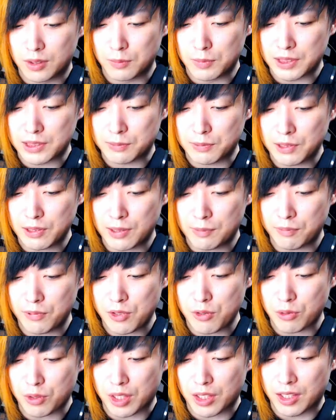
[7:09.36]
スピードアップ
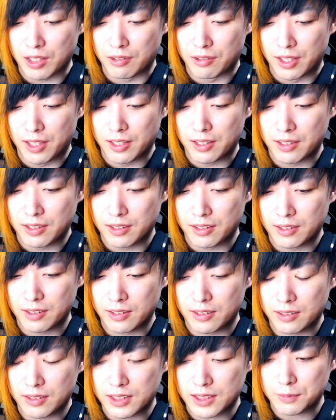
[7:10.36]
状態だよね。
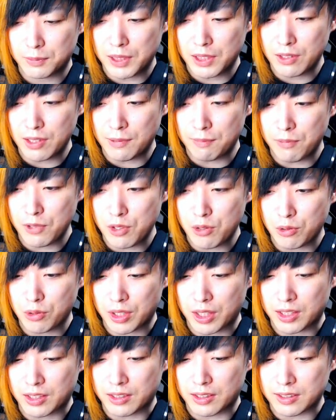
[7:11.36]
スピードアップ状
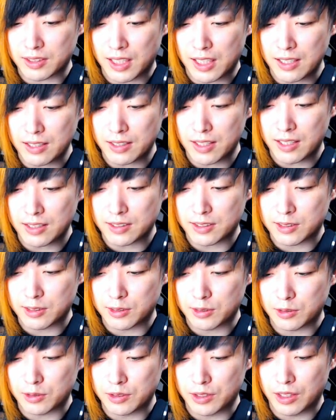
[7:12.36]
態って3ターン続
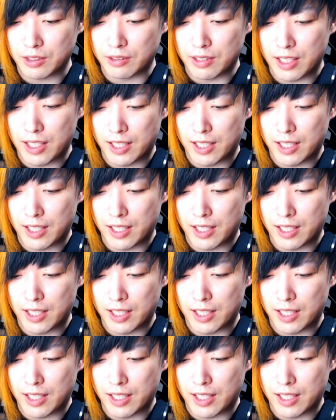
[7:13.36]
くんだよな。